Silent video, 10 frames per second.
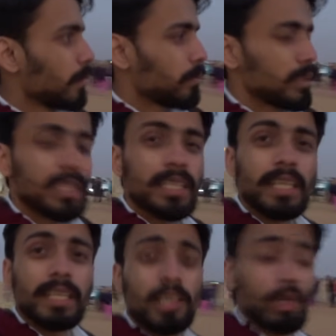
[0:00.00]
बस ये
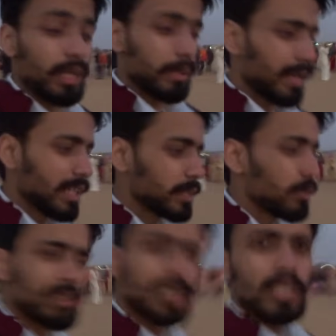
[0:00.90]
टेक्निक और एक बार रेत में
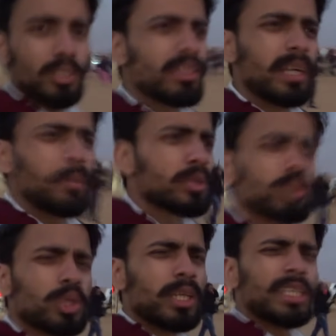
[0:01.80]
फंस गई तो फिर ये मैं
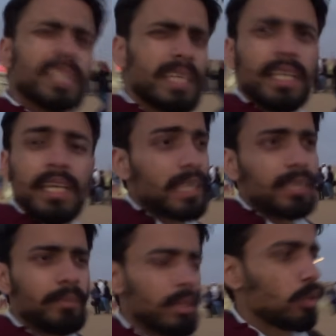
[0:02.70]
सोचो रेस दे के निकलेगी
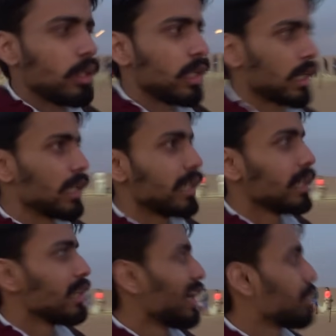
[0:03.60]
बिल्कुल नहीं निकलेगी
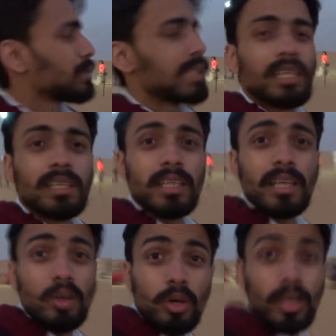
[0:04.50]
अब चलते हैं अंदर
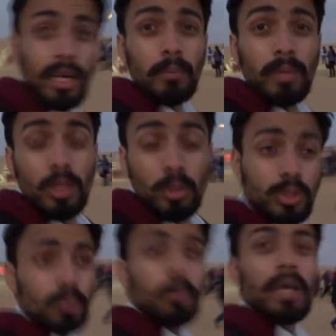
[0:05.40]
और अरेबिक
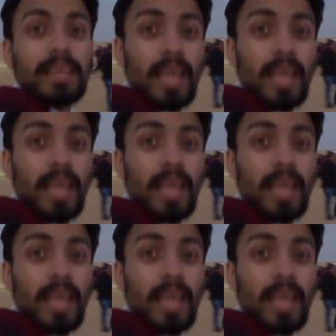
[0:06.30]
कॉस्ट्यूम पहनते